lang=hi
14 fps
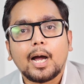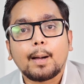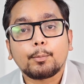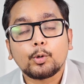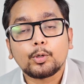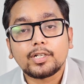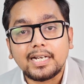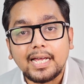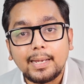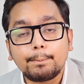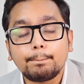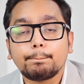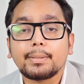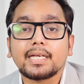आपको
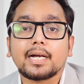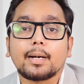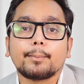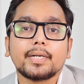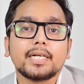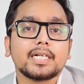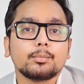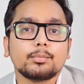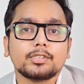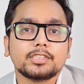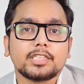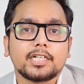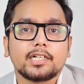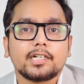टाइम पे अपडेट मिल
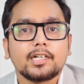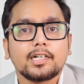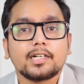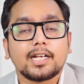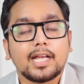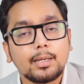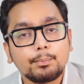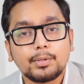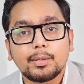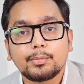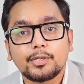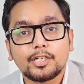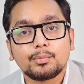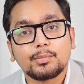जाए टाइम पे
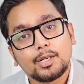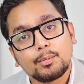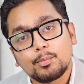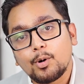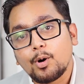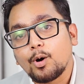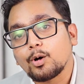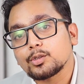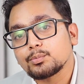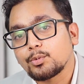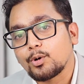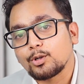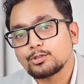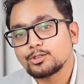अपडेट मिलना बहुत
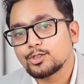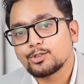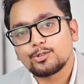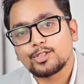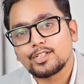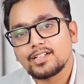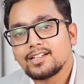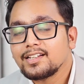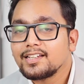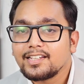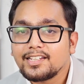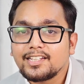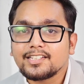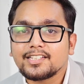बहुत जरूरी है
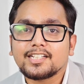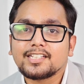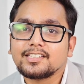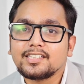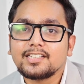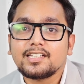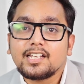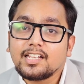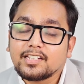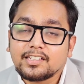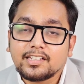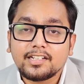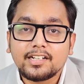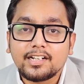एक एक दिन
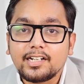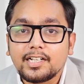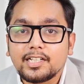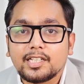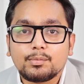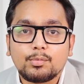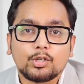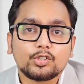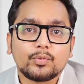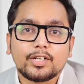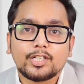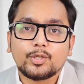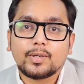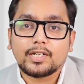एक एक घंटे की बहुत
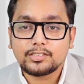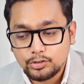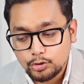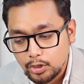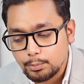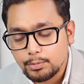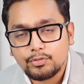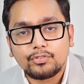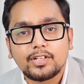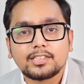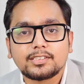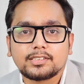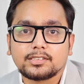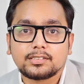वैल्यू गाइस जो अभी
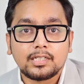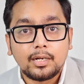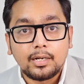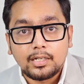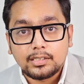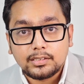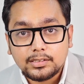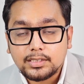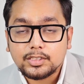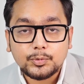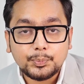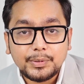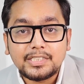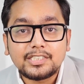फिलहाल जिस जिस
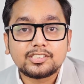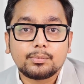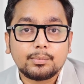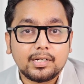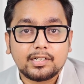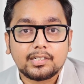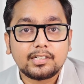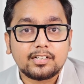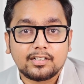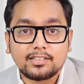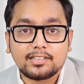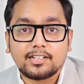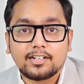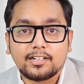स्पीड से मार्केट
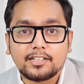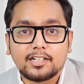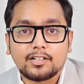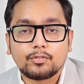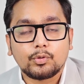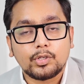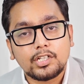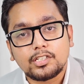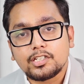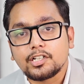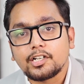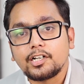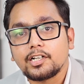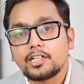रन कर रही है ना वो एक एक
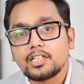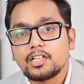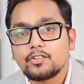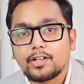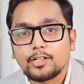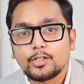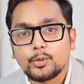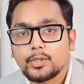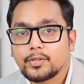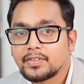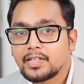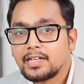घंटे की वैल्यू है